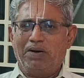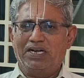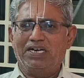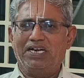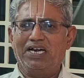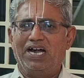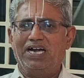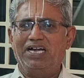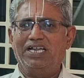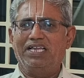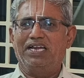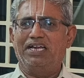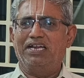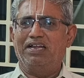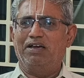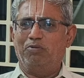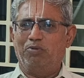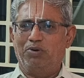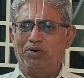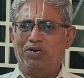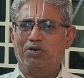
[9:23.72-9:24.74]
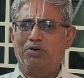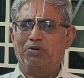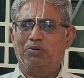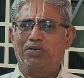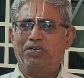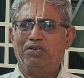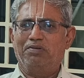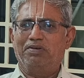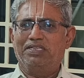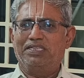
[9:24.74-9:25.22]
பங்காளி என்ன ஒன்றை
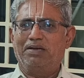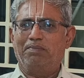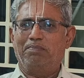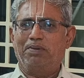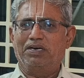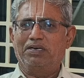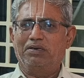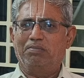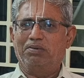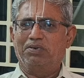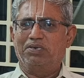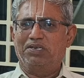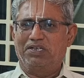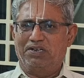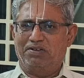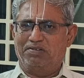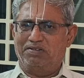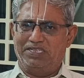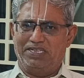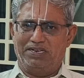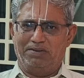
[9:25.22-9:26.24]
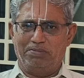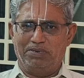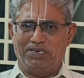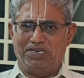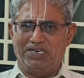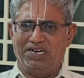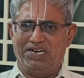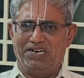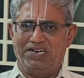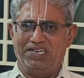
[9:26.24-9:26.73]
கொண்டு வந்தா பங்கு போட்டுக்கிறவன் தானே
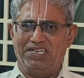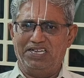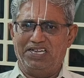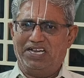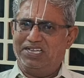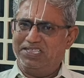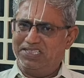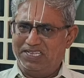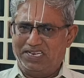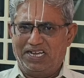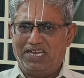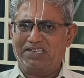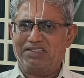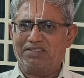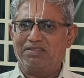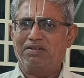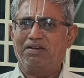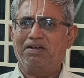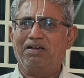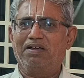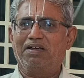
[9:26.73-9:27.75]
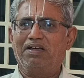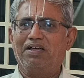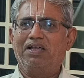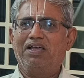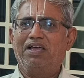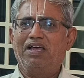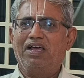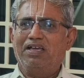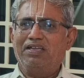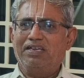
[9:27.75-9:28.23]
பங்காளி அதுதானே அர்த்தம்
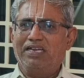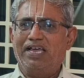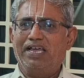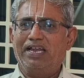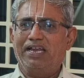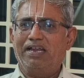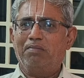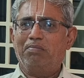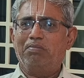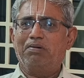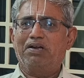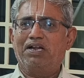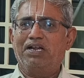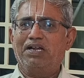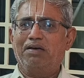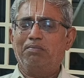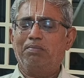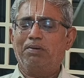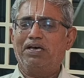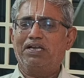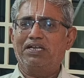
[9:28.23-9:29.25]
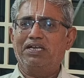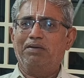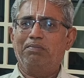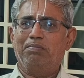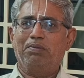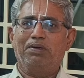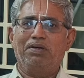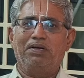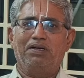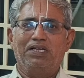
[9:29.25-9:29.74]
நான் என்ன பண்றேன் பாருங்க
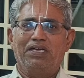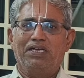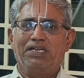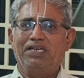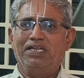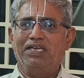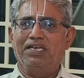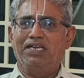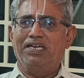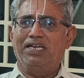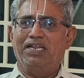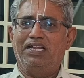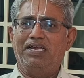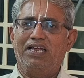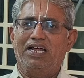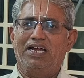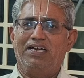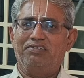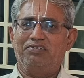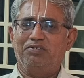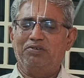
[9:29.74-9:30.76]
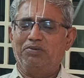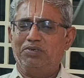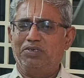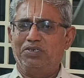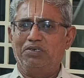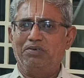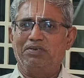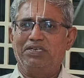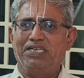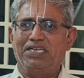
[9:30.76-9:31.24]
இப்போ நீங்க நெல்லை அடிச்சு
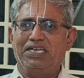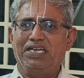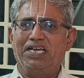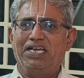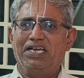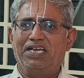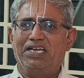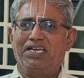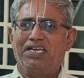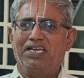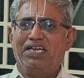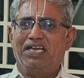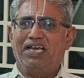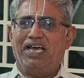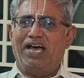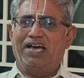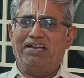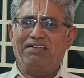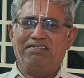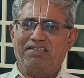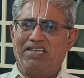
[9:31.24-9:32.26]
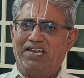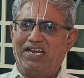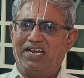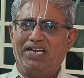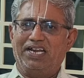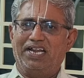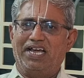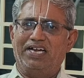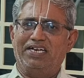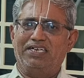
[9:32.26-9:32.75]
கொண்டுட்டு வரீங்க
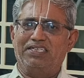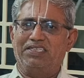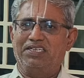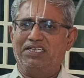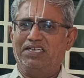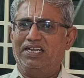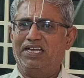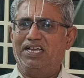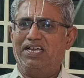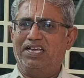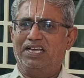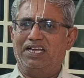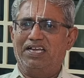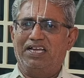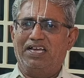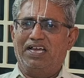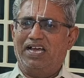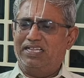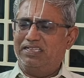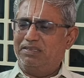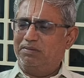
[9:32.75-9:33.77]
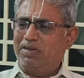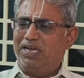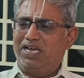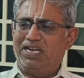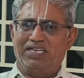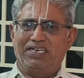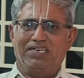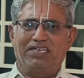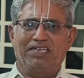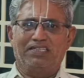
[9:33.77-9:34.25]
அரிசியெல்லாம் நான் எடுத்துக்கிறேன் அந்த
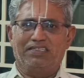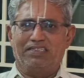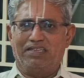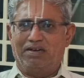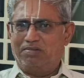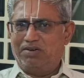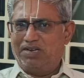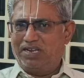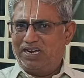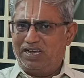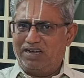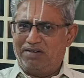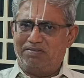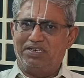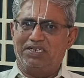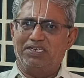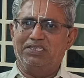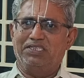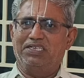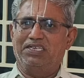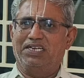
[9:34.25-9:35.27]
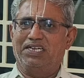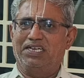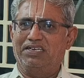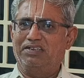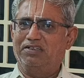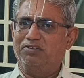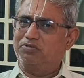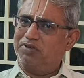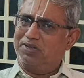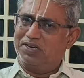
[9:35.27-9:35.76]
மேலே இருக்கிற தவிடெல்லாம் அவர்
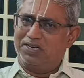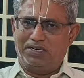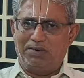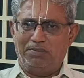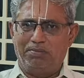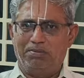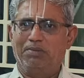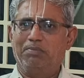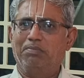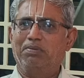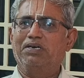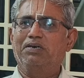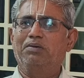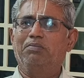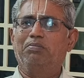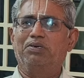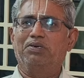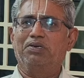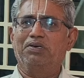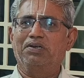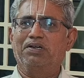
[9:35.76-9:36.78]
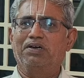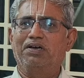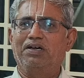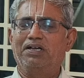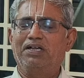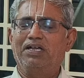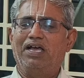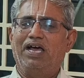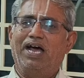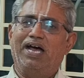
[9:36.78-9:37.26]
எடுத்துக்கிறாரு ஸோ ரெண்டு பேரும் பங்கு
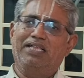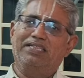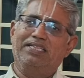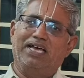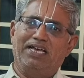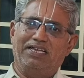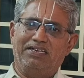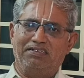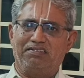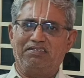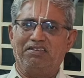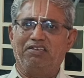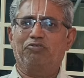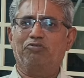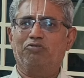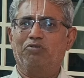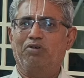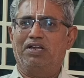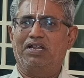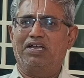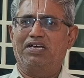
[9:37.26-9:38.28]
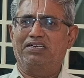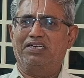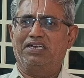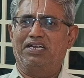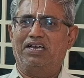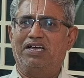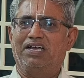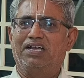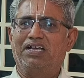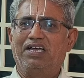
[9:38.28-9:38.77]
போட்டுக்கிறோம் அந்த அரிசியை
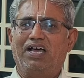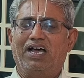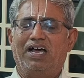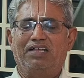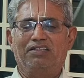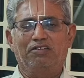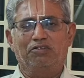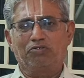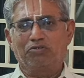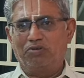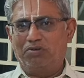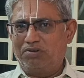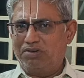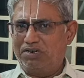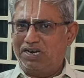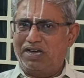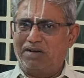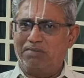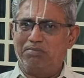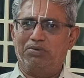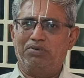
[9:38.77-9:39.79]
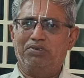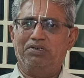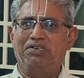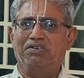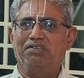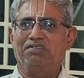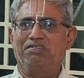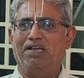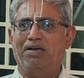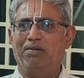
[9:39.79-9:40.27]
சோறாக்குனா அந்த சோறு நான்
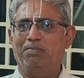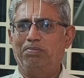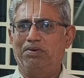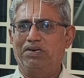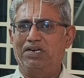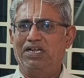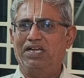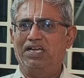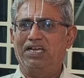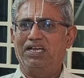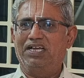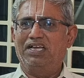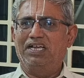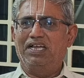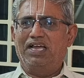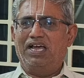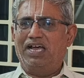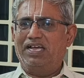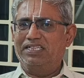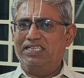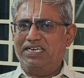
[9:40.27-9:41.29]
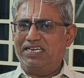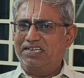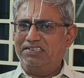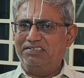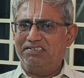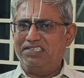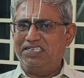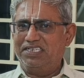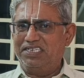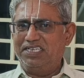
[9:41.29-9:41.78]
போட்டுக்கிட்டு சாப்பிட்றேன் அந்த
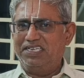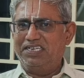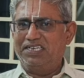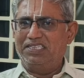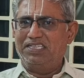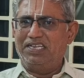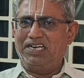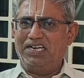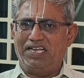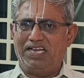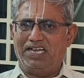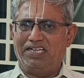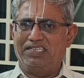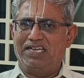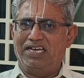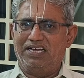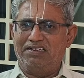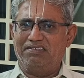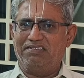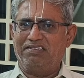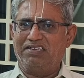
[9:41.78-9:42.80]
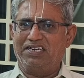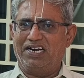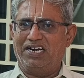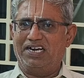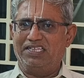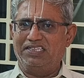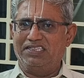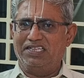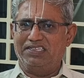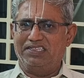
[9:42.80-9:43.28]
கஞ்சி தண்ணி இருக்குது இல்லையா அந்த அரிசி
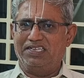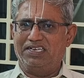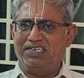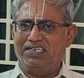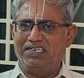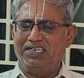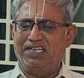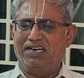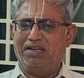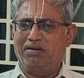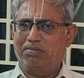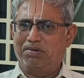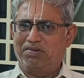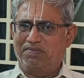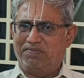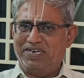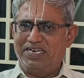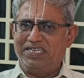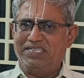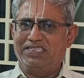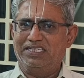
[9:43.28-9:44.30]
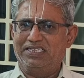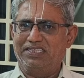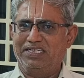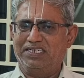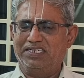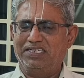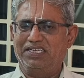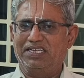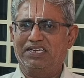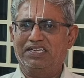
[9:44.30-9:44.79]
கலைந்த தண்ணீர் அப்புறம் வடித்த
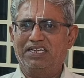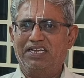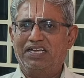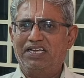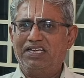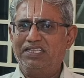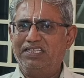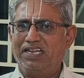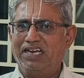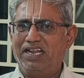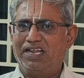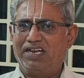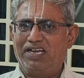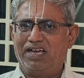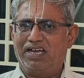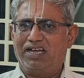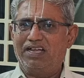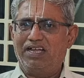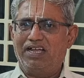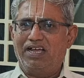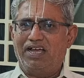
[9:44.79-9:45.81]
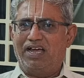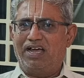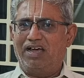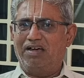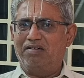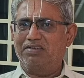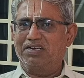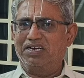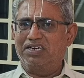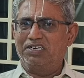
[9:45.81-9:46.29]
தண்ணீர் இதெல்லாம் நான்
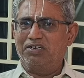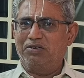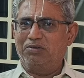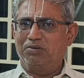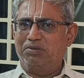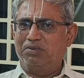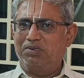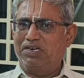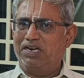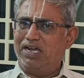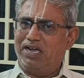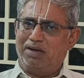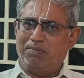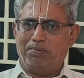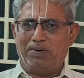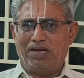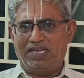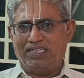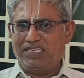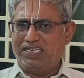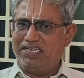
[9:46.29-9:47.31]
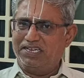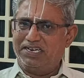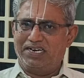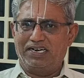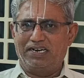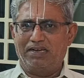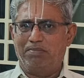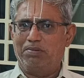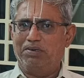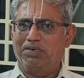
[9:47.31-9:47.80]
அவங்க கிட்ட கொடுத்துட்றேன் அப்போ அதையும்
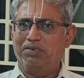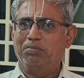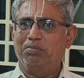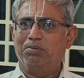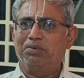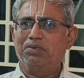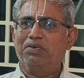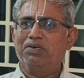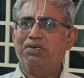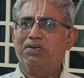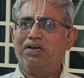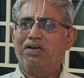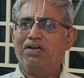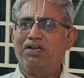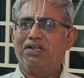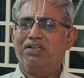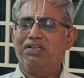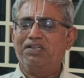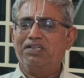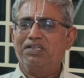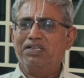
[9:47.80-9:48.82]
ரெண்டாக பங்கு போட்டுக்கிறோம்